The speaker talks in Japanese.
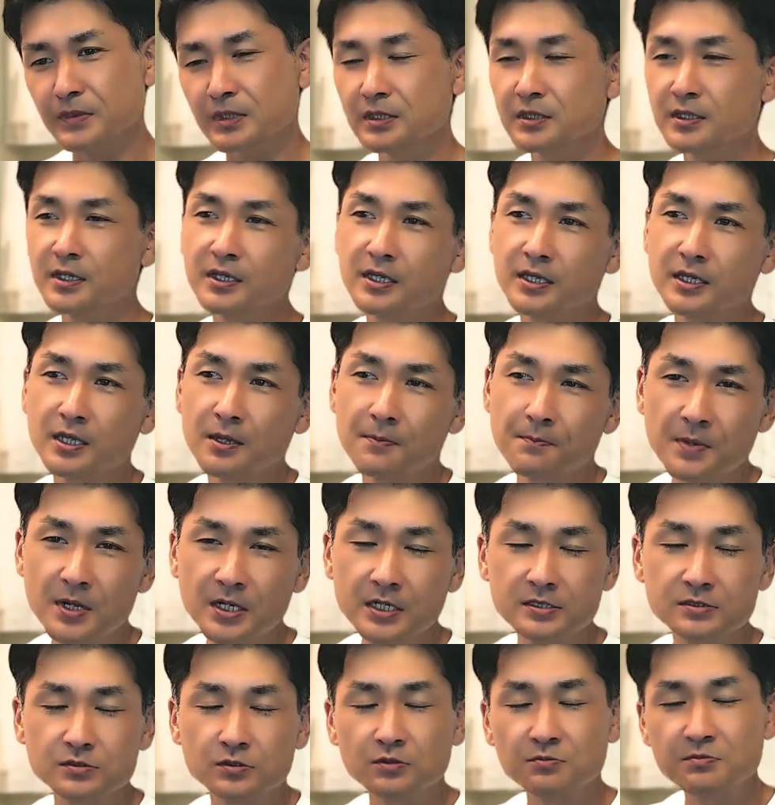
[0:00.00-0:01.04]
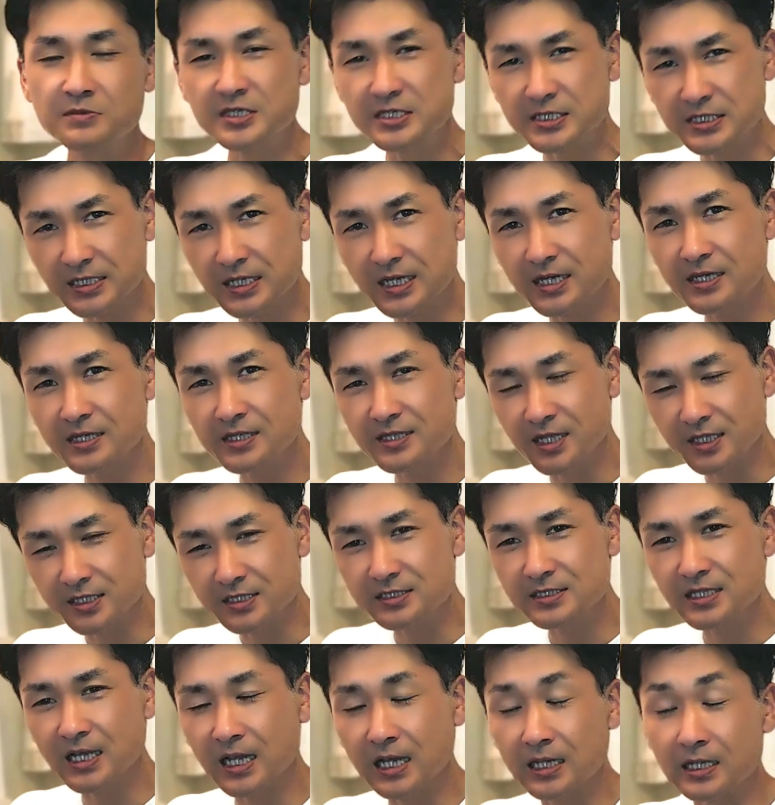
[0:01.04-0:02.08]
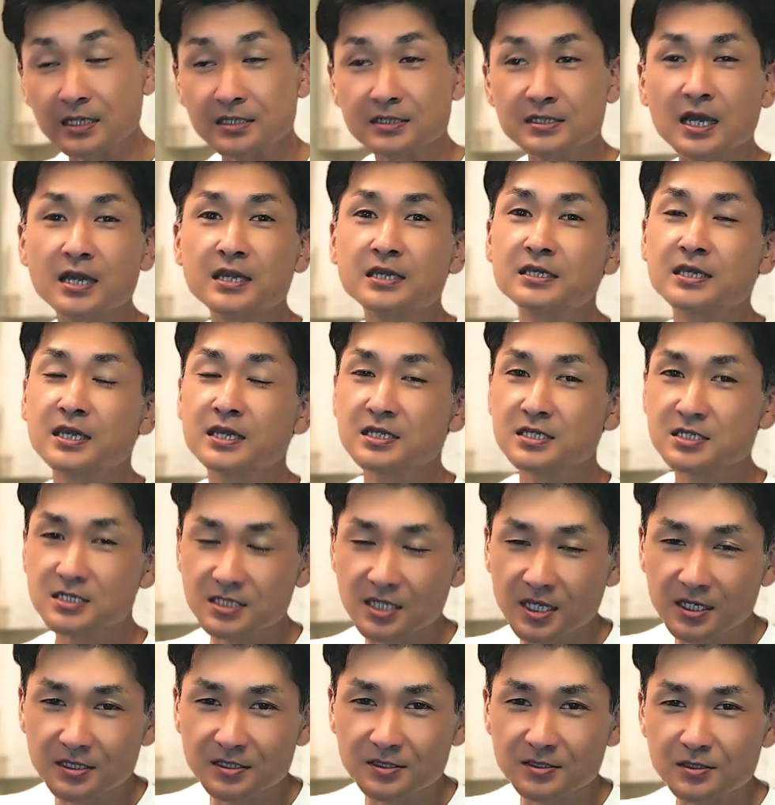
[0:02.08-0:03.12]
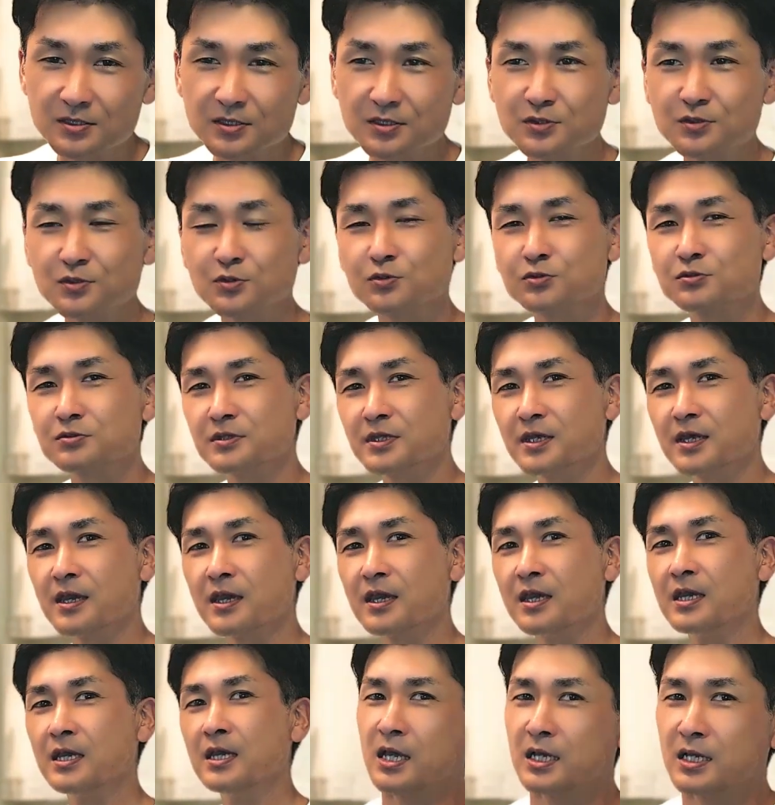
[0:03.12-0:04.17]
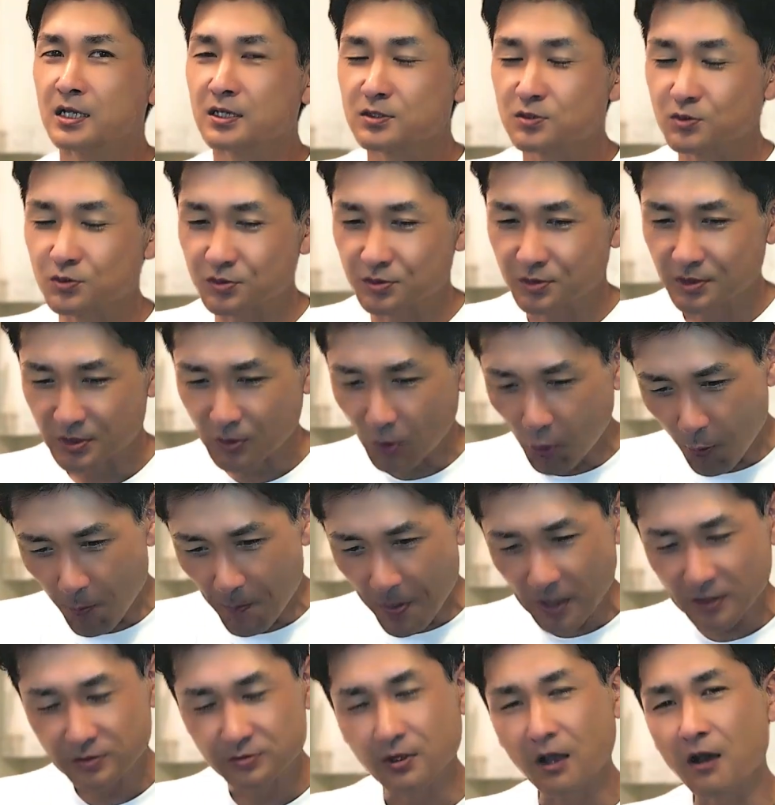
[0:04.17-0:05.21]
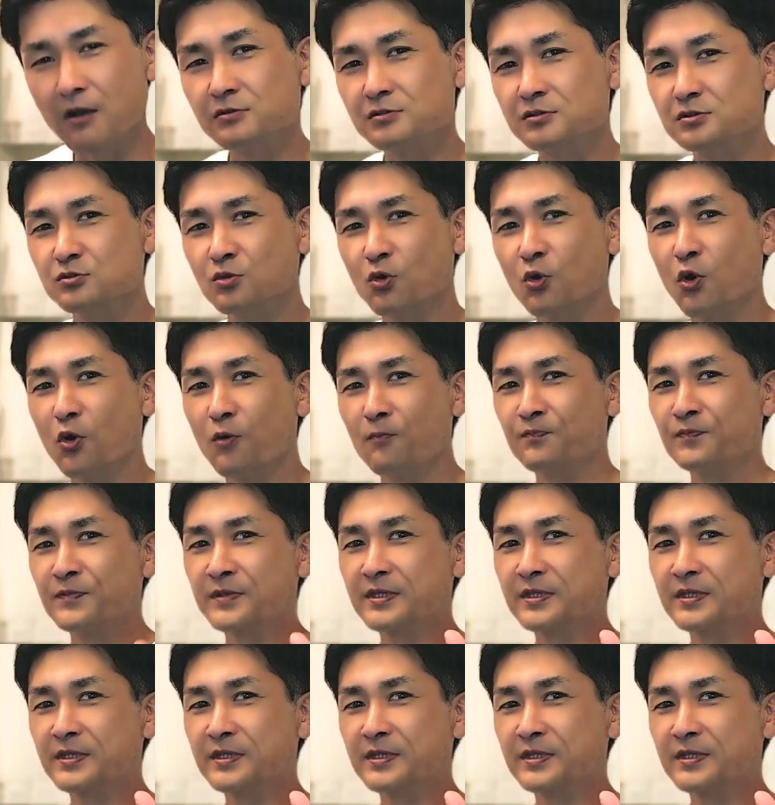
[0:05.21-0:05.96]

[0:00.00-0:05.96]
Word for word: でやっぱりその短い夏だから体験したいっていうことでそのコンパクトハウスの